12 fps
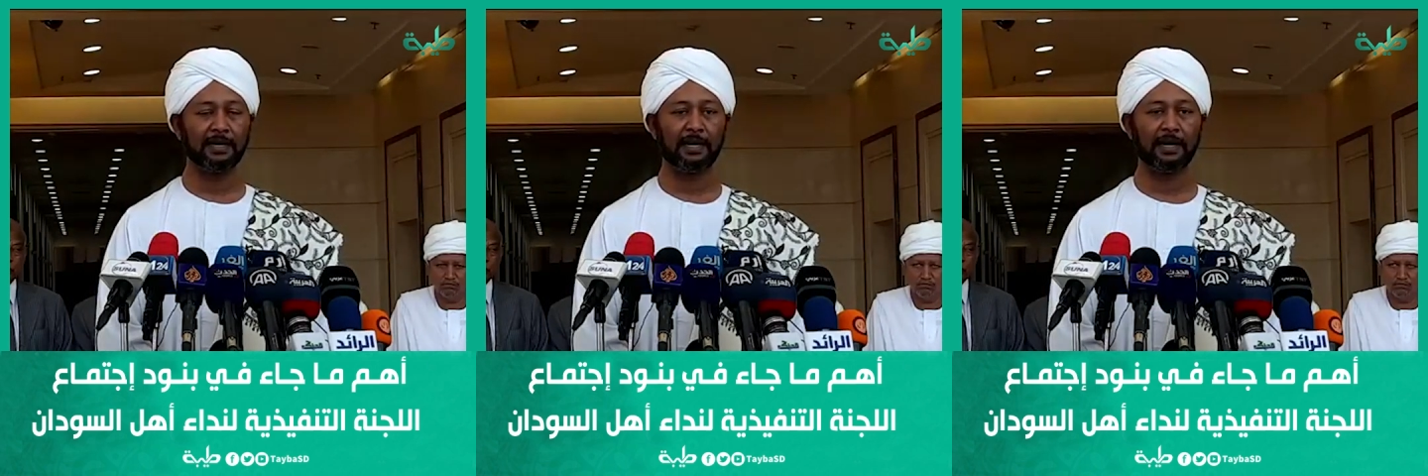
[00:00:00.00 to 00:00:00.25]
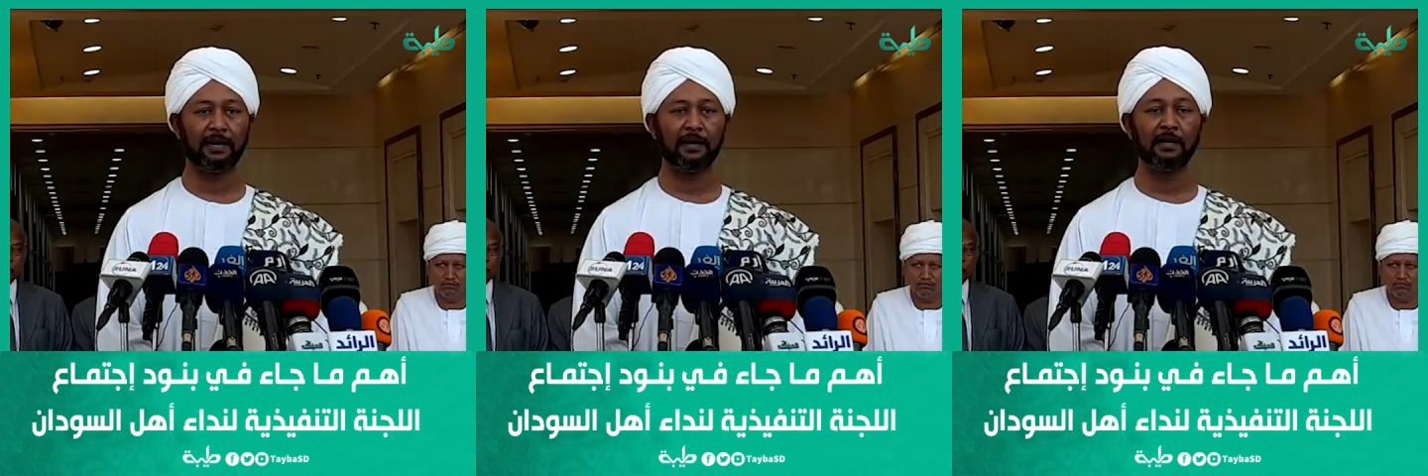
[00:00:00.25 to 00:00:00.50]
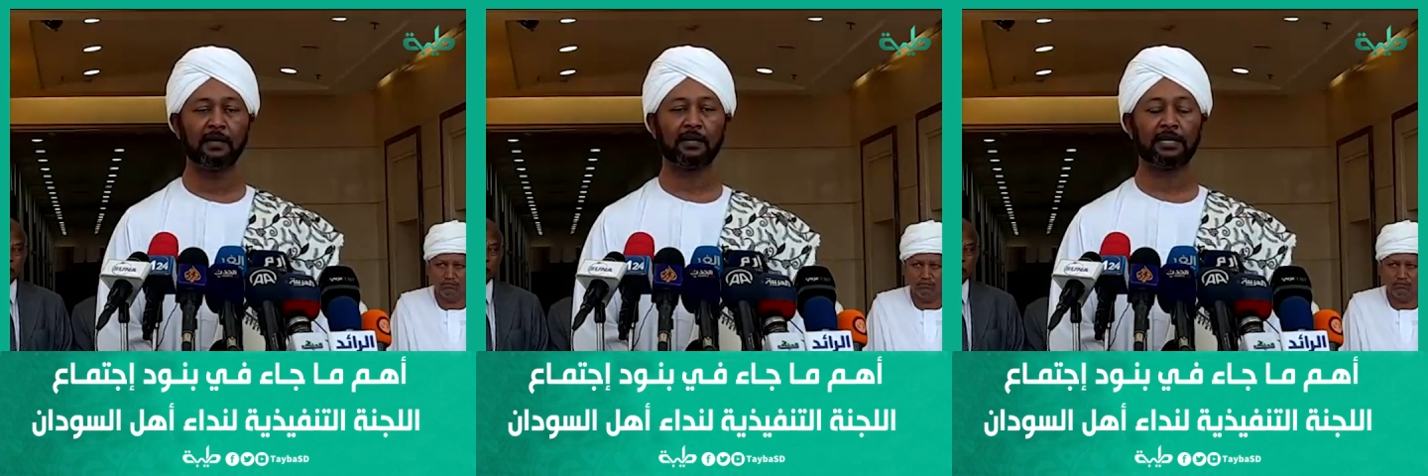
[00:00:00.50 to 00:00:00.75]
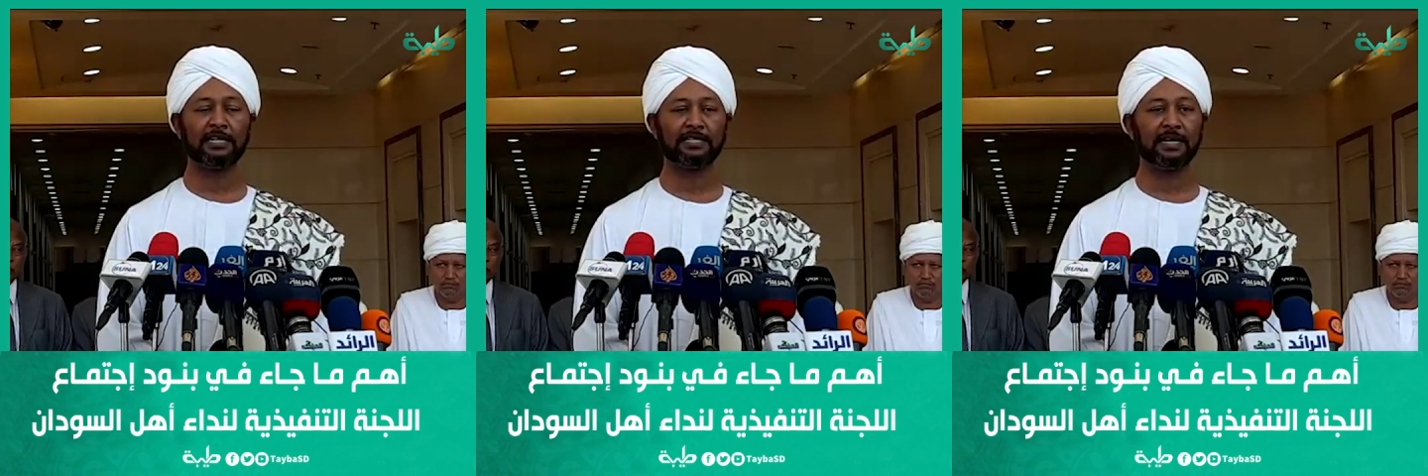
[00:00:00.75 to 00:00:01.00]
إلى
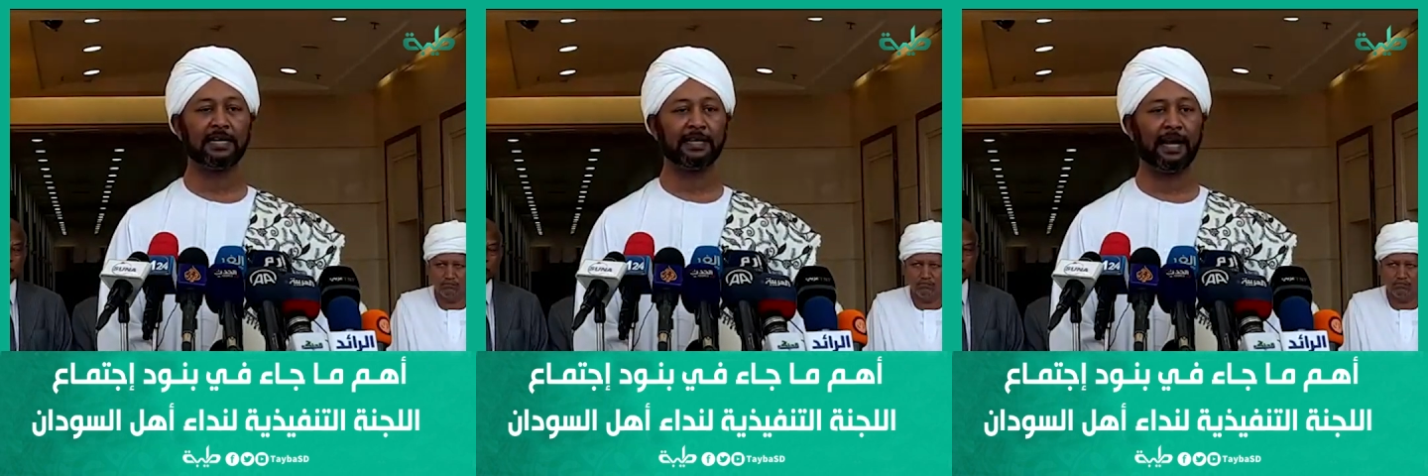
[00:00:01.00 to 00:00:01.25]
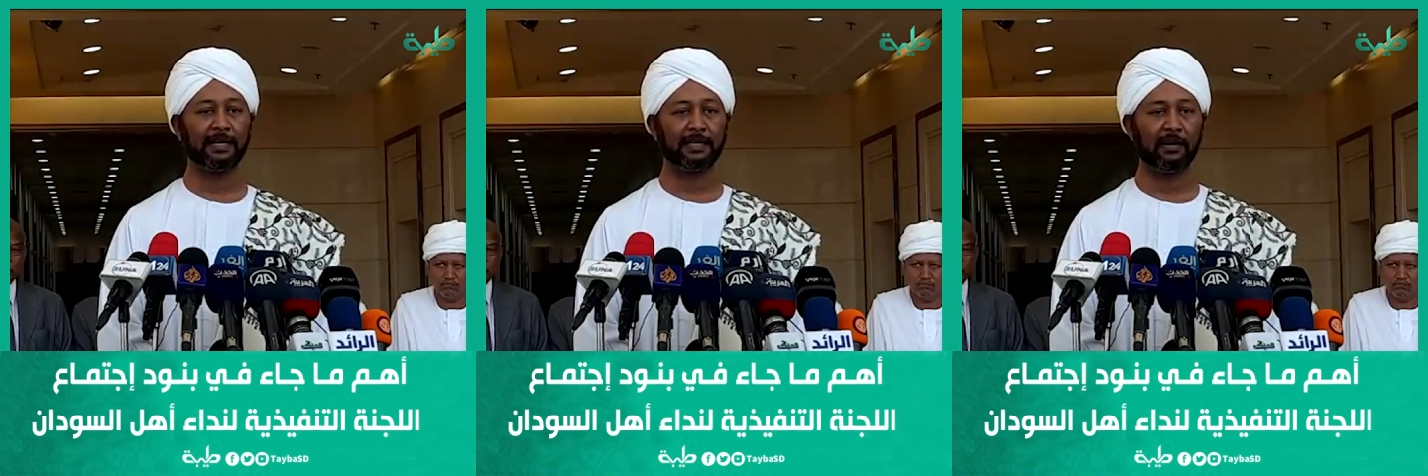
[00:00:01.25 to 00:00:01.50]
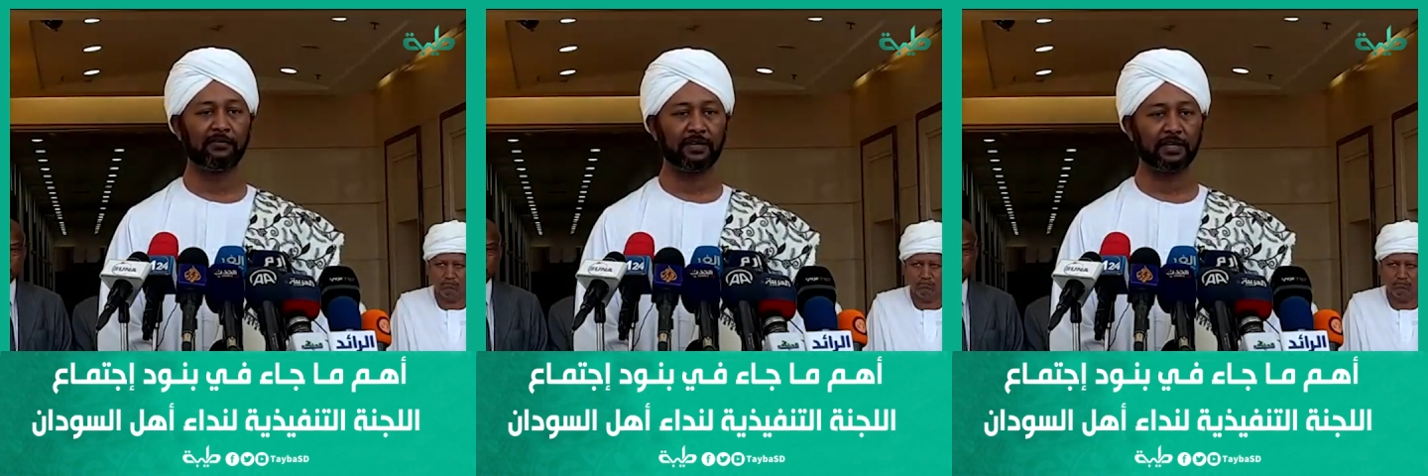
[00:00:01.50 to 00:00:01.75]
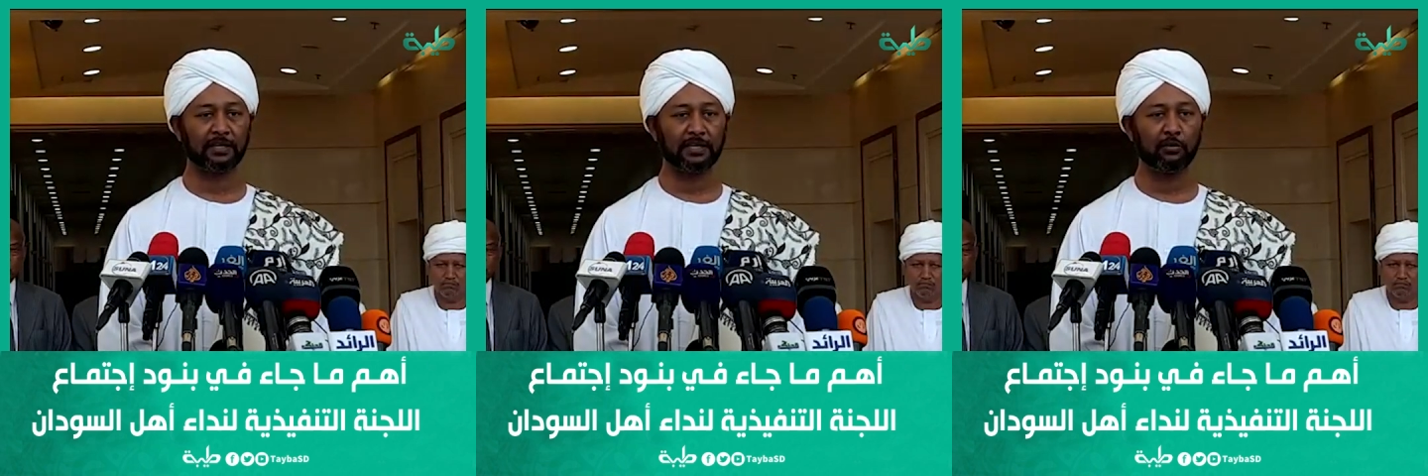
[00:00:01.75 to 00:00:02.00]
رئيس الاتحاد
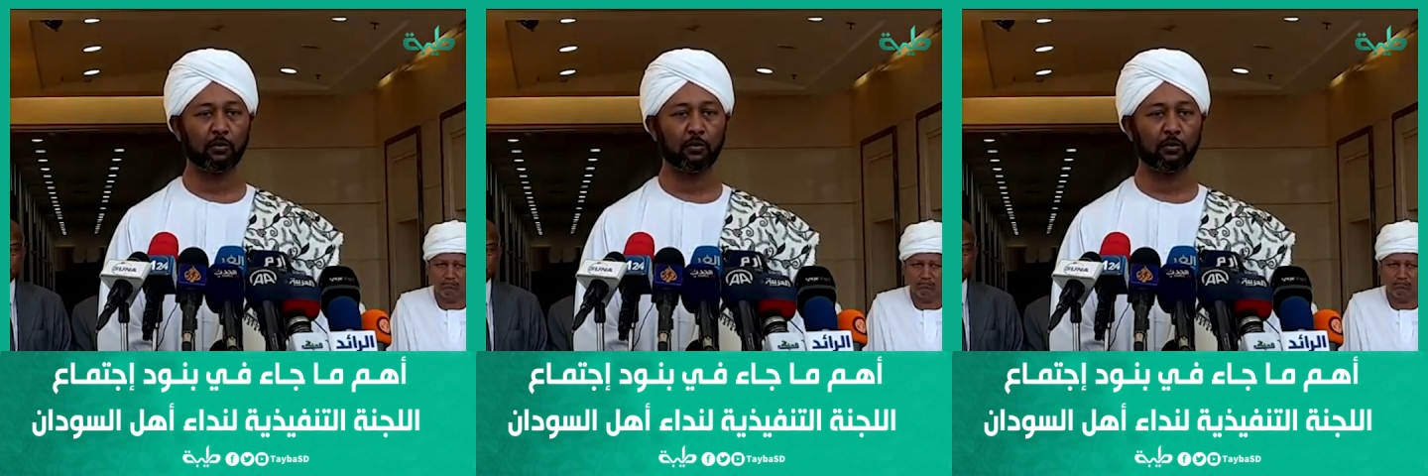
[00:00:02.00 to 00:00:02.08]
الأفريقي